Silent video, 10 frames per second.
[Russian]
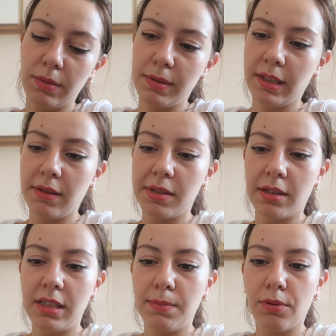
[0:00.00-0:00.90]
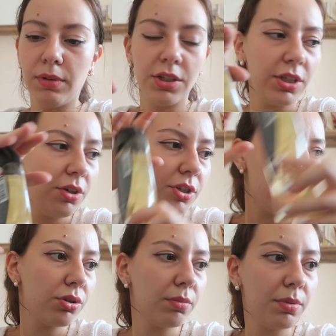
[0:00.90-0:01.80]
Я специально взяла типа
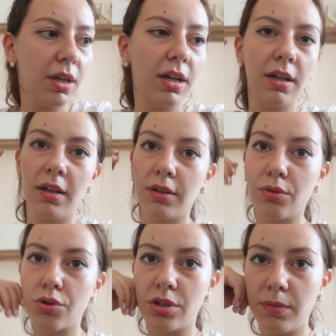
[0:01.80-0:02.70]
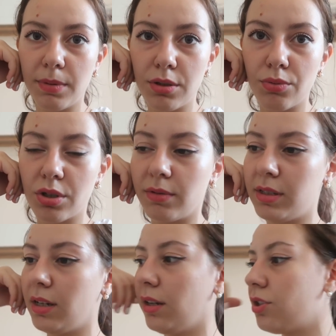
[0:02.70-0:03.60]
увлажняющий, чтобы кожу не
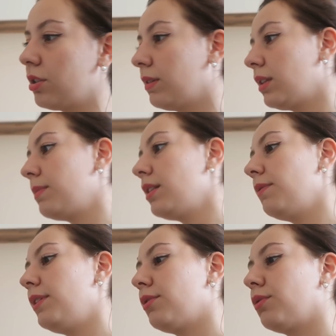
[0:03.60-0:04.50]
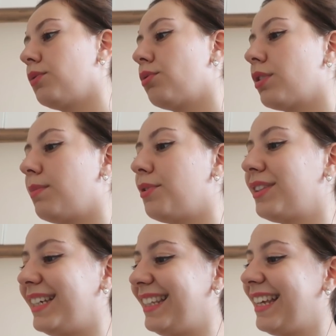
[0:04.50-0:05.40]
подсушивалась. Я, конечно, в это мало верю, но вдруг
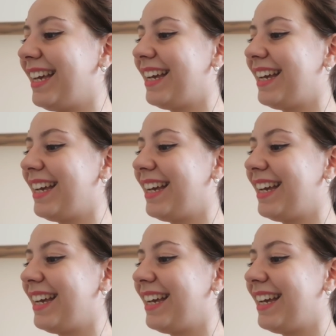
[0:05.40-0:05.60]
работает.